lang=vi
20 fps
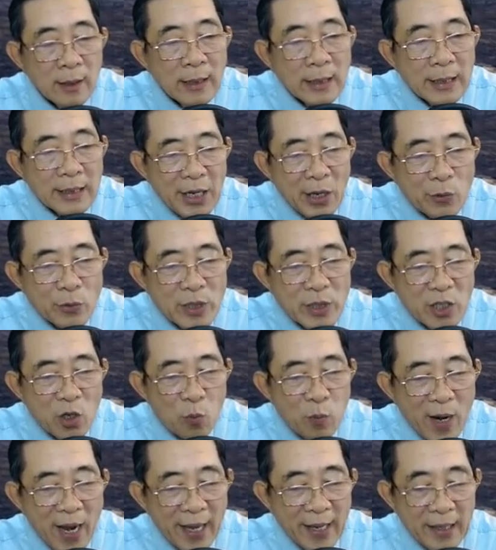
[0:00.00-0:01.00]
Nếu như lúc
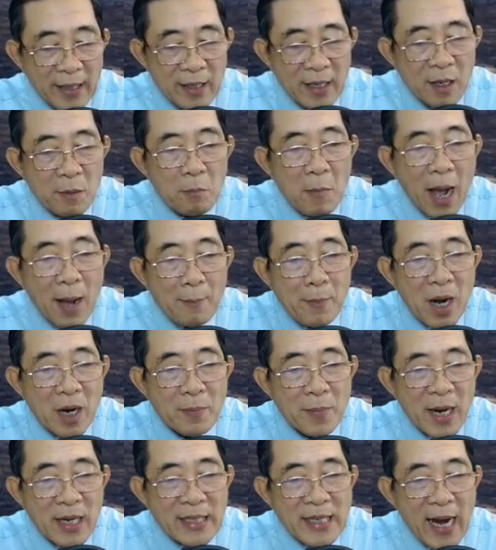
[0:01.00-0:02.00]
này bà mở
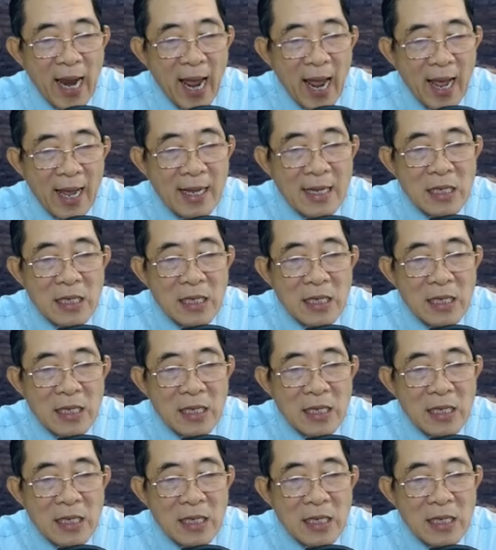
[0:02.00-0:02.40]
mắt ra,